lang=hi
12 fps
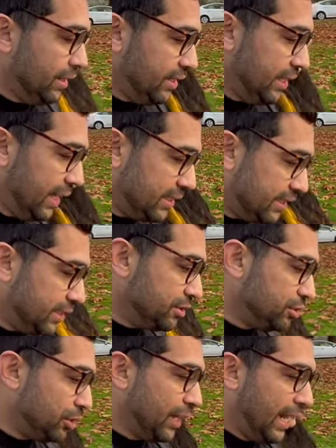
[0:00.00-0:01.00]
ये
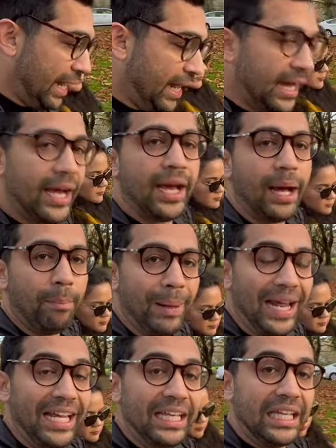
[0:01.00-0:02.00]
चीज़ है
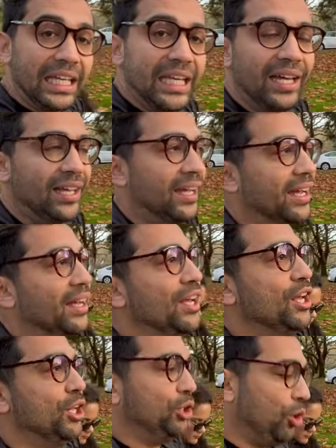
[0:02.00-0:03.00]
अप्लाई की गई है
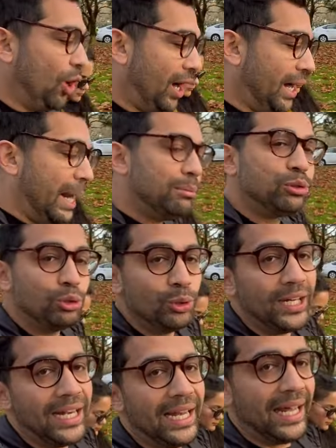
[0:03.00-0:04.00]
तो अगर आप
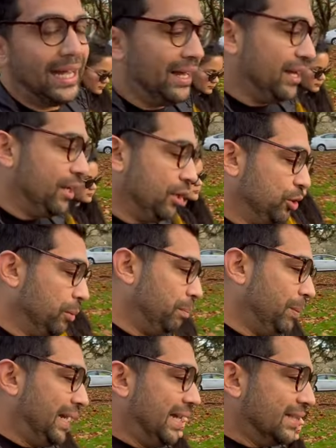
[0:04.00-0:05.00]
स्टूडेंट हैं तो
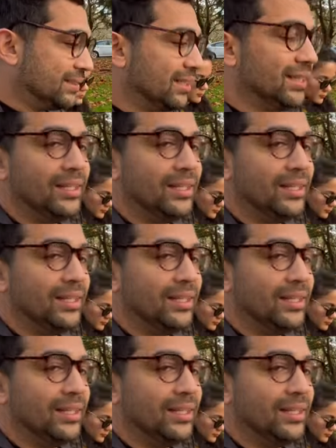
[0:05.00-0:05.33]
प्लीज़